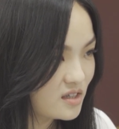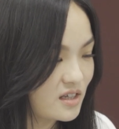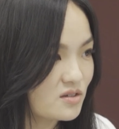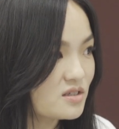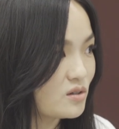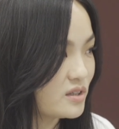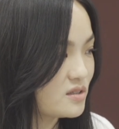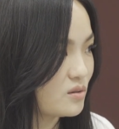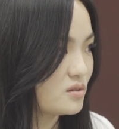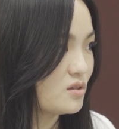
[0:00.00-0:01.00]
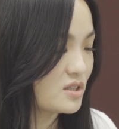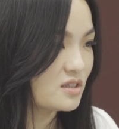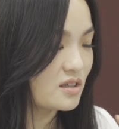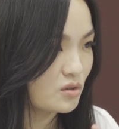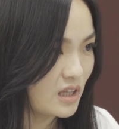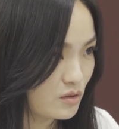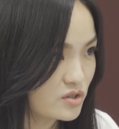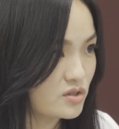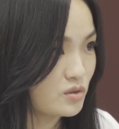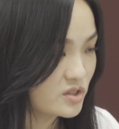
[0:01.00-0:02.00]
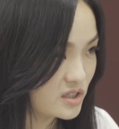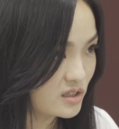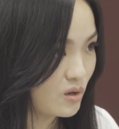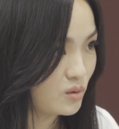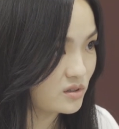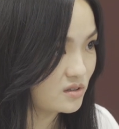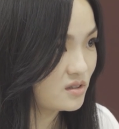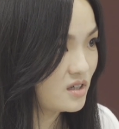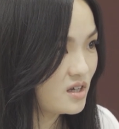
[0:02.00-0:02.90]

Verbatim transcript: 然后是有那种有真的有老师有社工的，